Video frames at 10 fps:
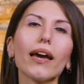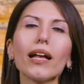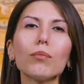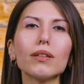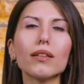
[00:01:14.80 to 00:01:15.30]

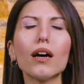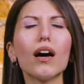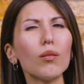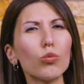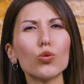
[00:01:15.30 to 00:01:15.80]
Elmada
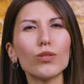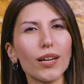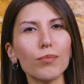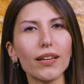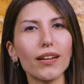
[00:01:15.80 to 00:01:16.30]
armudun
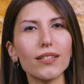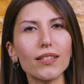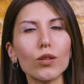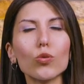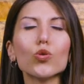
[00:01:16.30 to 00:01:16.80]
tam
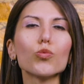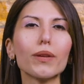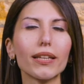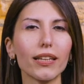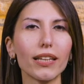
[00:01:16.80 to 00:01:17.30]
tersi üst
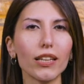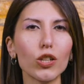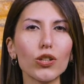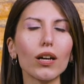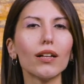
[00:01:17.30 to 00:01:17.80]
bedeni
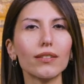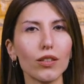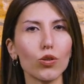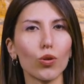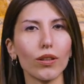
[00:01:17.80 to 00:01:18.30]
geniş alt
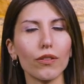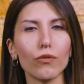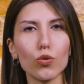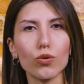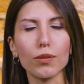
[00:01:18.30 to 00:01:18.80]
ince olan
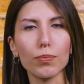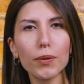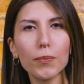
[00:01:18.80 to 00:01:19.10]
vücut tipi.